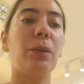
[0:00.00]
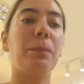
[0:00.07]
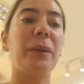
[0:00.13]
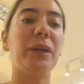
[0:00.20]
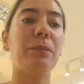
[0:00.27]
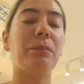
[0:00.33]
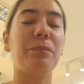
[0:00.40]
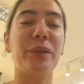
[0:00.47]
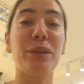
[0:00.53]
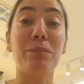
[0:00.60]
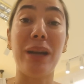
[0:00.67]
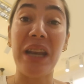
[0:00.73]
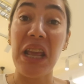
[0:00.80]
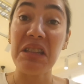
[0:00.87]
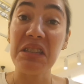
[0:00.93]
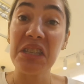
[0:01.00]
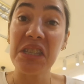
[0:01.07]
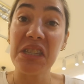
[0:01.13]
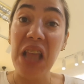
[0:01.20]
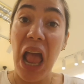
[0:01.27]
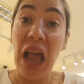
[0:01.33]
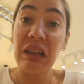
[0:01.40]
per permanent
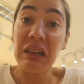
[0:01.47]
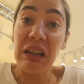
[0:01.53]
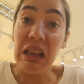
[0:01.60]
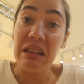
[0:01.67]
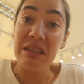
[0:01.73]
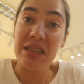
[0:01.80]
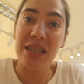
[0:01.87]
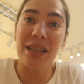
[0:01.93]
anklets.